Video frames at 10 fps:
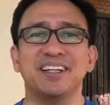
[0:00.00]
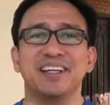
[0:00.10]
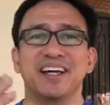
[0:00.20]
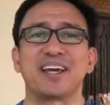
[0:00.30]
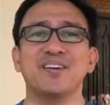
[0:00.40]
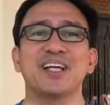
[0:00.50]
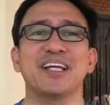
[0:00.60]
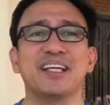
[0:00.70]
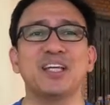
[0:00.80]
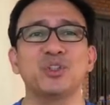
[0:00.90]
Gayun na
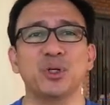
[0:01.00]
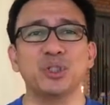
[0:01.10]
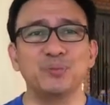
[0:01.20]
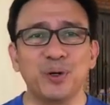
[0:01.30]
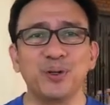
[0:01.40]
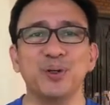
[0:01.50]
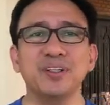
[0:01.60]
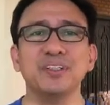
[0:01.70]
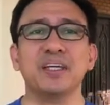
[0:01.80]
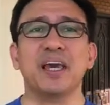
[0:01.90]
rin kay Joyce
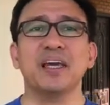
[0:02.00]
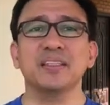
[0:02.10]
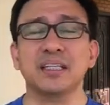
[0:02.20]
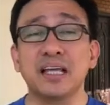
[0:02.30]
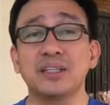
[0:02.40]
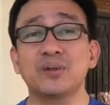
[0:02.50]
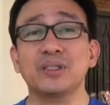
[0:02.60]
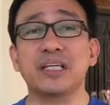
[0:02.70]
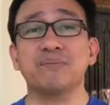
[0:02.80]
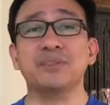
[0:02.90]
Morong, kay, sa dating
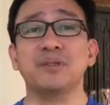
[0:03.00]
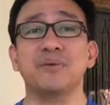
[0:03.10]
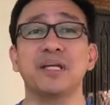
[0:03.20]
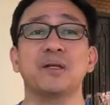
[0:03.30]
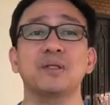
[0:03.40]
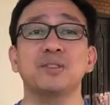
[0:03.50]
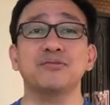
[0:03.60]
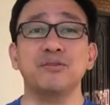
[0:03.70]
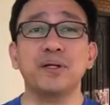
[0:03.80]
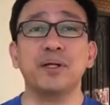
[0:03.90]
kasama seminaryong si
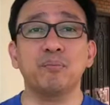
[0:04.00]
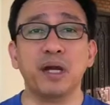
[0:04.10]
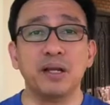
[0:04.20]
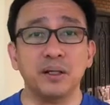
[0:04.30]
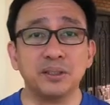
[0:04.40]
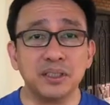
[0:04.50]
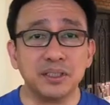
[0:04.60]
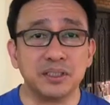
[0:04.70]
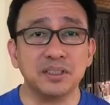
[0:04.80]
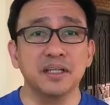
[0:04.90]
Fernand
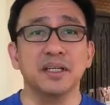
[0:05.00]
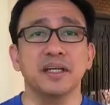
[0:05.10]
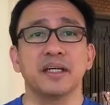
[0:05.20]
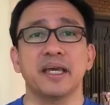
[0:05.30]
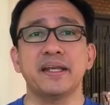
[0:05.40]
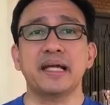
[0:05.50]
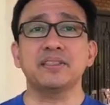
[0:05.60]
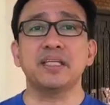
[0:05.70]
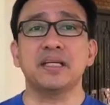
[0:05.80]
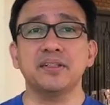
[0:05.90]
Bailosis, kay
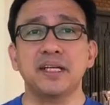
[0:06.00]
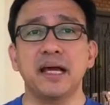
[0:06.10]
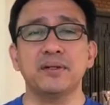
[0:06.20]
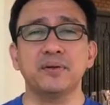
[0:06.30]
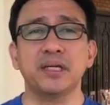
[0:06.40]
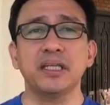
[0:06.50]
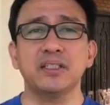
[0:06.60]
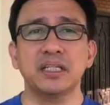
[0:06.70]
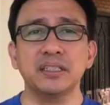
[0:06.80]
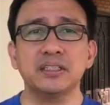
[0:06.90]
Nancy Adriano, kay
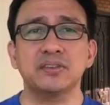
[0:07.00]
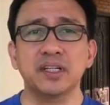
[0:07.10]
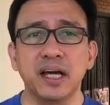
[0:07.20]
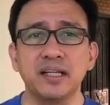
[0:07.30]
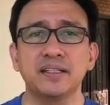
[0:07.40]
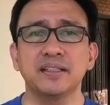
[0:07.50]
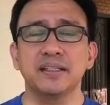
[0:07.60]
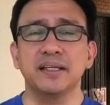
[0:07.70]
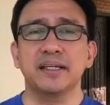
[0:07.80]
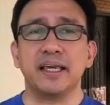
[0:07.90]
Janice Real,
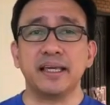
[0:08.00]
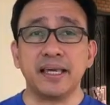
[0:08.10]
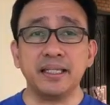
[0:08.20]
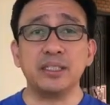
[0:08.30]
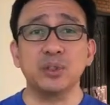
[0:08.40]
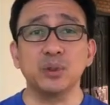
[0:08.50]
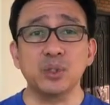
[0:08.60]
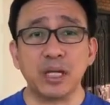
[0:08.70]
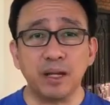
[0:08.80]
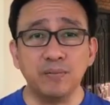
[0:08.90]
kay Casey
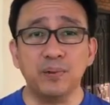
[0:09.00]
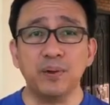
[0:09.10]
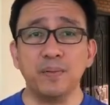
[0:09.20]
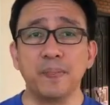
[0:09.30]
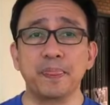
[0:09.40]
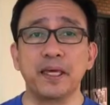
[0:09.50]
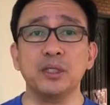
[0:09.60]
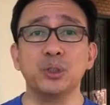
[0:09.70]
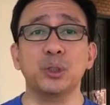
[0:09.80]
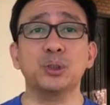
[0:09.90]
Gonsalvo, kay
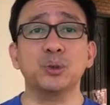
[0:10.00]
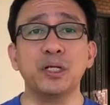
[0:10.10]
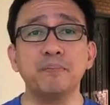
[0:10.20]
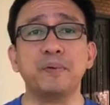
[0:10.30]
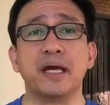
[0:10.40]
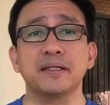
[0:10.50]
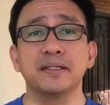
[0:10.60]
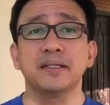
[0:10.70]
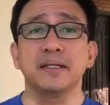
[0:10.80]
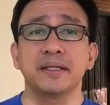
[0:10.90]
George Olympia,
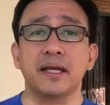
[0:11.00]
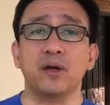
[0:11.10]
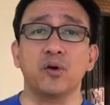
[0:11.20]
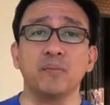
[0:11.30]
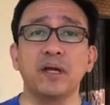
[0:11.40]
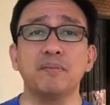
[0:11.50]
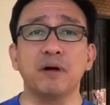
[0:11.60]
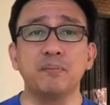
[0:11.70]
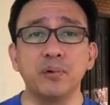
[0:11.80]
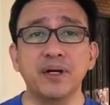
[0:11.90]
kay Romel
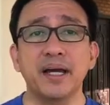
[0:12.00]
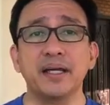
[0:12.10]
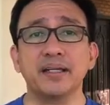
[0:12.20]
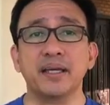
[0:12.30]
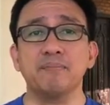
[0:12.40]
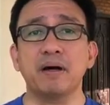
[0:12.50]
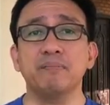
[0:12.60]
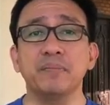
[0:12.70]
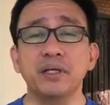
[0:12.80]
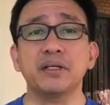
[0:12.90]
Mabunga, kay
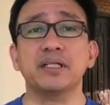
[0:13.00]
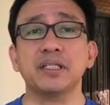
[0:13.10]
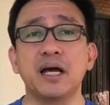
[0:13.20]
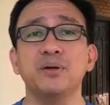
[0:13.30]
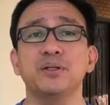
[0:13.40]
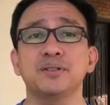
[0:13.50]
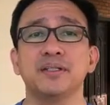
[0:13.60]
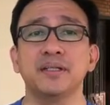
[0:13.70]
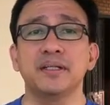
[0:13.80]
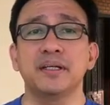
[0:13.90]
Ma'am Mirna Saho,
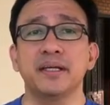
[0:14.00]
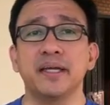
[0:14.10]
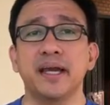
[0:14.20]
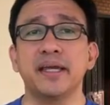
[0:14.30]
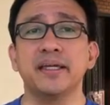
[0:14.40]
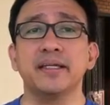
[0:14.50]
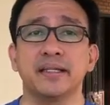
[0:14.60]
kay